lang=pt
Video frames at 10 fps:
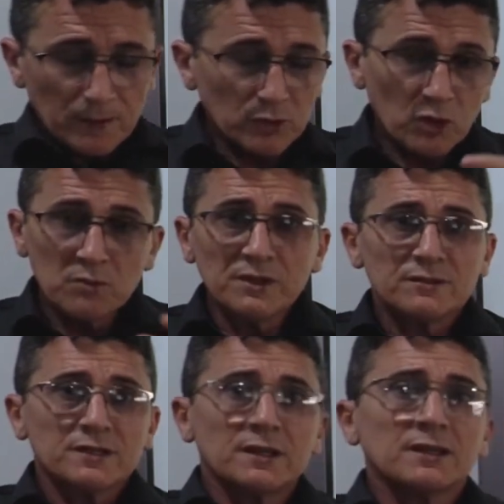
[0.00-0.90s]

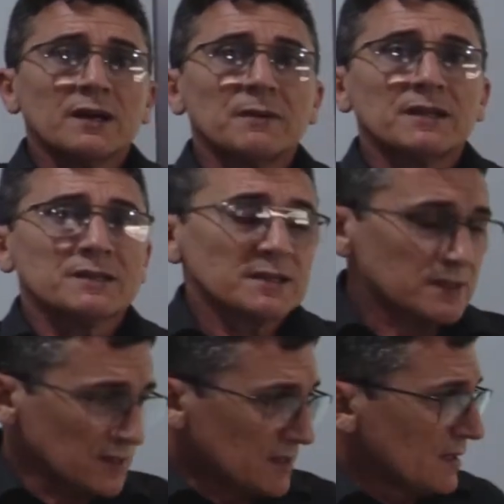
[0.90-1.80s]
documentos aí da
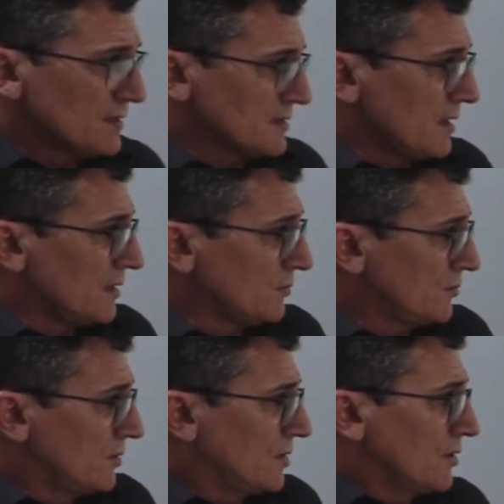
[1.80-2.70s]
BNCC,
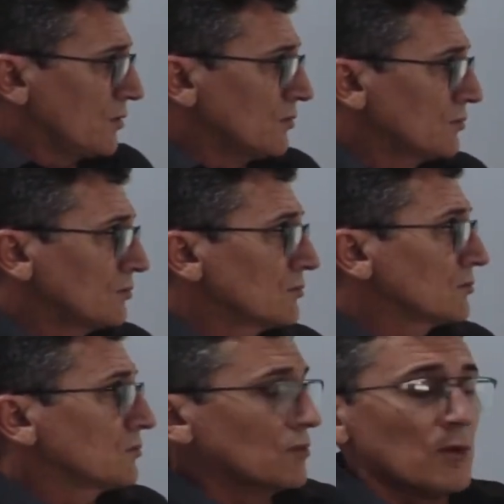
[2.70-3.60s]
certo?
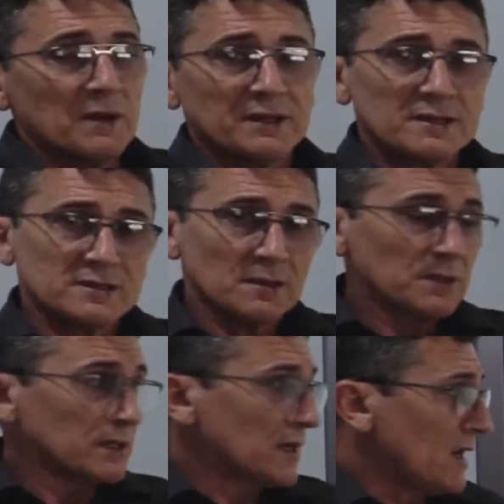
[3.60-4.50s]
Com competências e
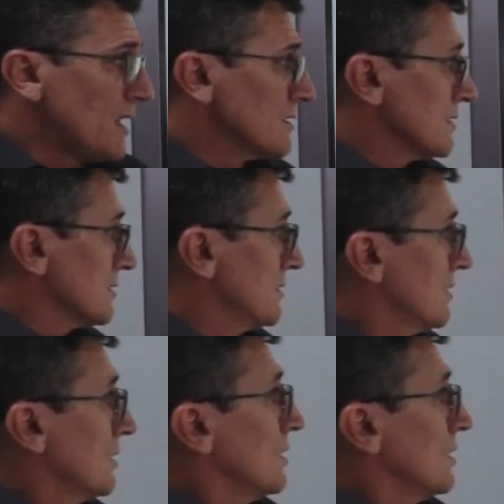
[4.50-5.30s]
habilidades.